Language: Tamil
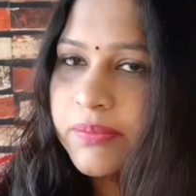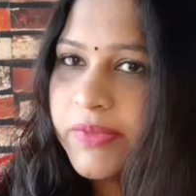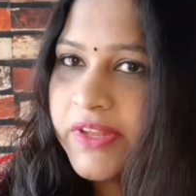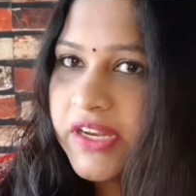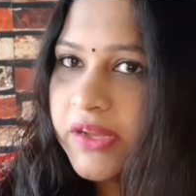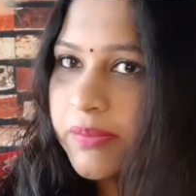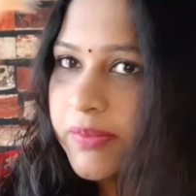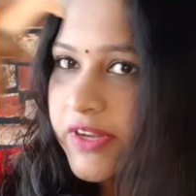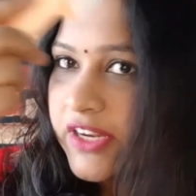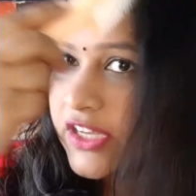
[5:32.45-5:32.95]

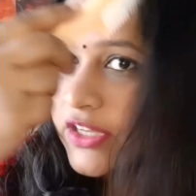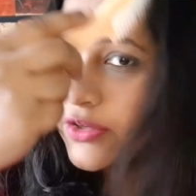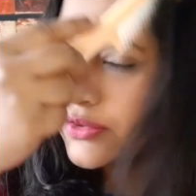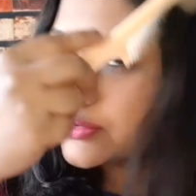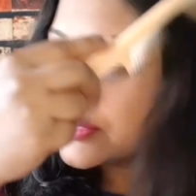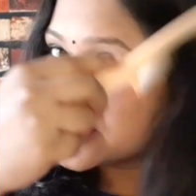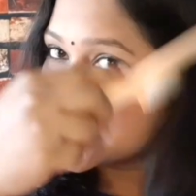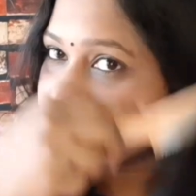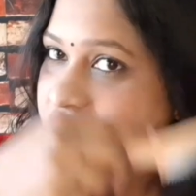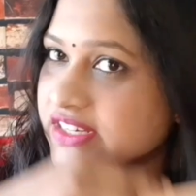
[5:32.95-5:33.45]
பெரிய பெரிய
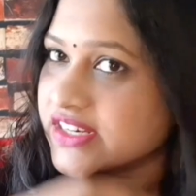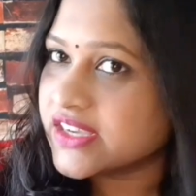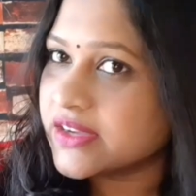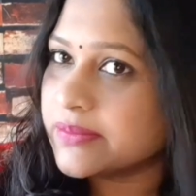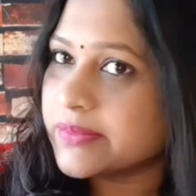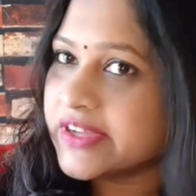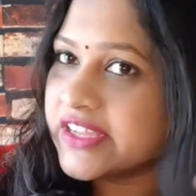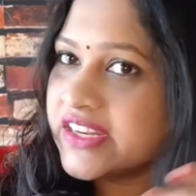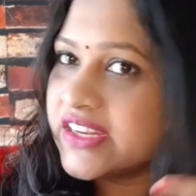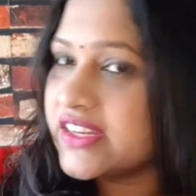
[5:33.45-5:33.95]
ரூட்ஸ்
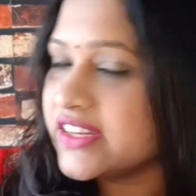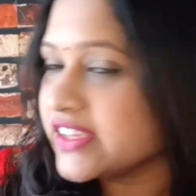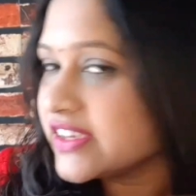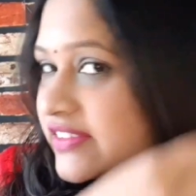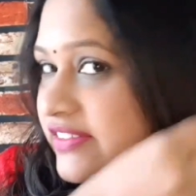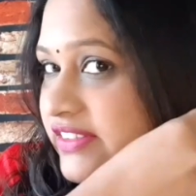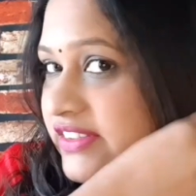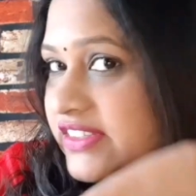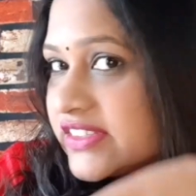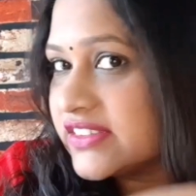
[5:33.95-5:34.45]
இருக்க மாதிரி
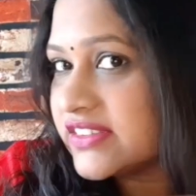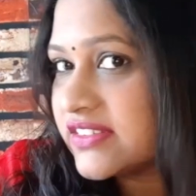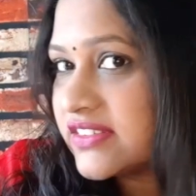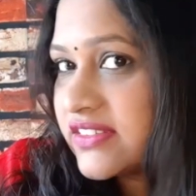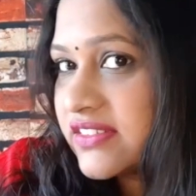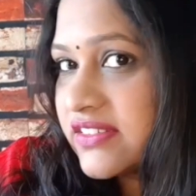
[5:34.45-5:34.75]
நீங்கள் வந்து